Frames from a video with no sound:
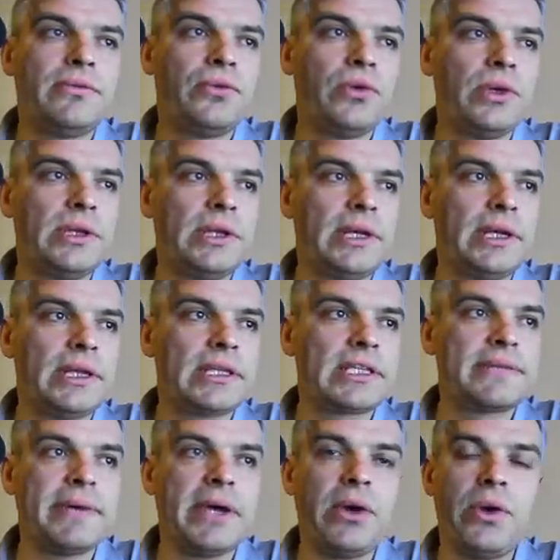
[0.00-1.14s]
von der
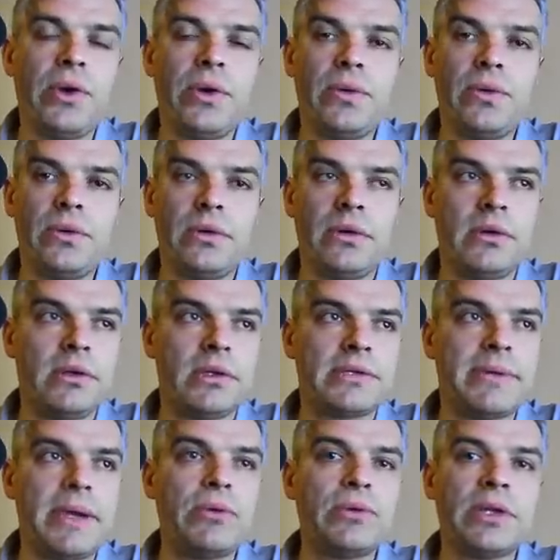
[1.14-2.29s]

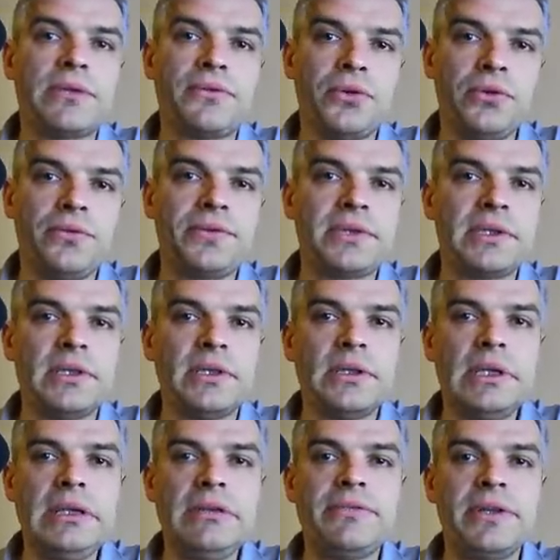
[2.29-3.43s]
205. Äh,
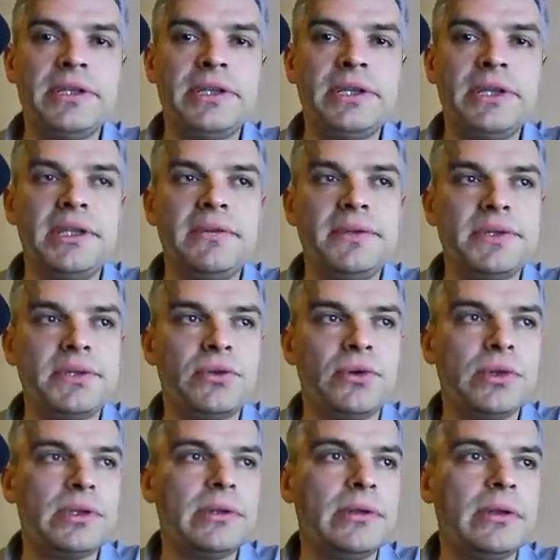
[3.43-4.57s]

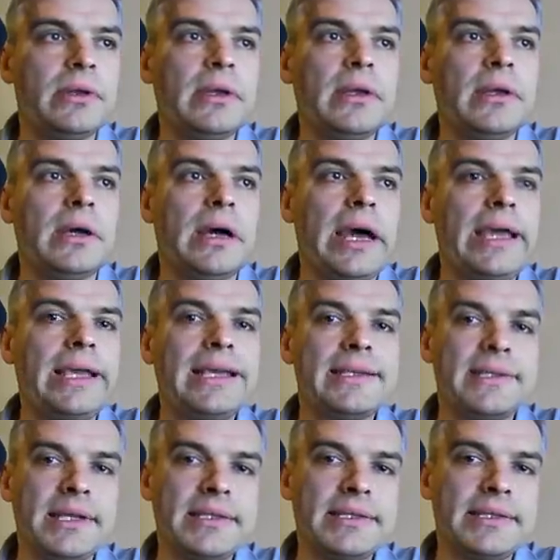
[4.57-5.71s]
Infanteriedivision
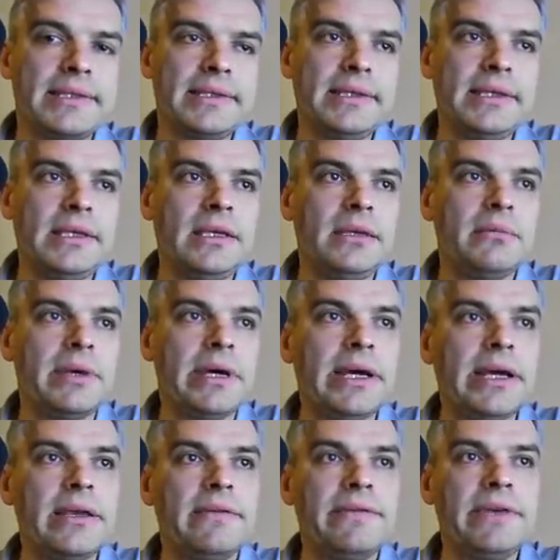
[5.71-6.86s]
eingesetzt, die
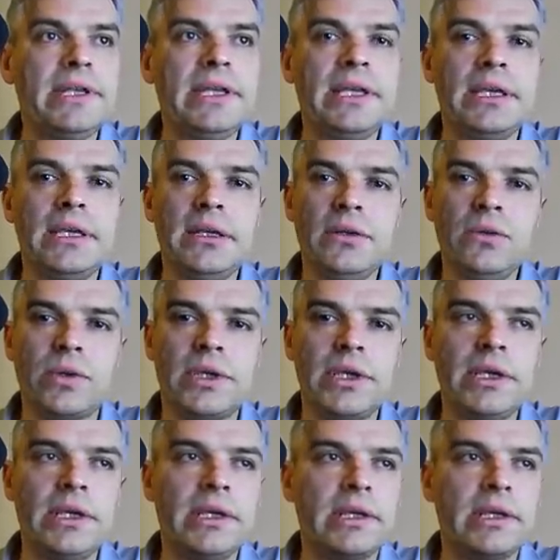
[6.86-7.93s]
bei Veliki Luki